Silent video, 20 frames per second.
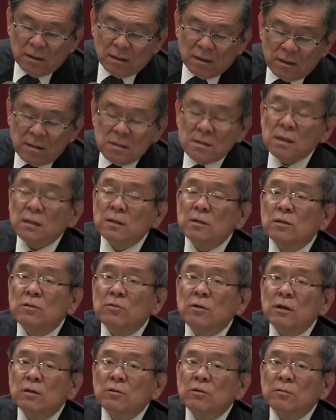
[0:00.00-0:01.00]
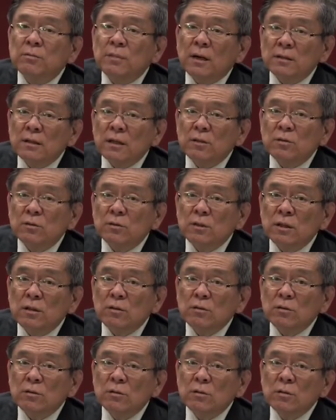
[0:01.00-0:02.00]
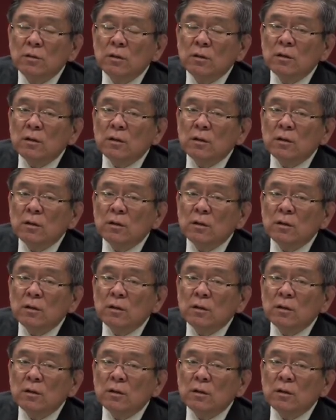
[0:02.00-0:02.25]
恩典之约的中保耶稣基督。